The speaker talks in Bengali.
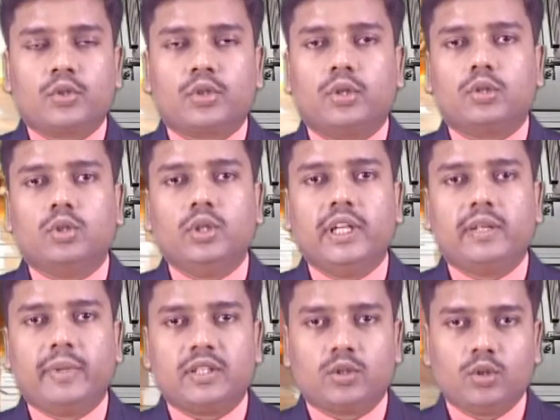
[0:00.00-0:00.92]
সদ্য
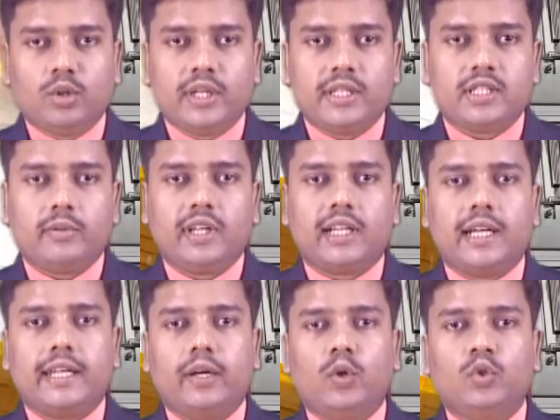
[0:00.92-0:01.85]
নির্বাচন হয়ে যাওয়া
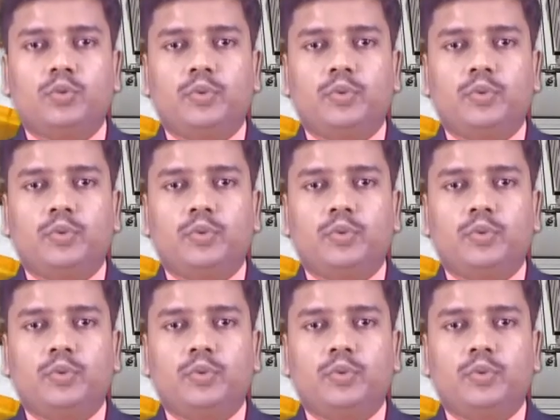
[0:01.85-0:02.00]
কালিয়াগঞ্জ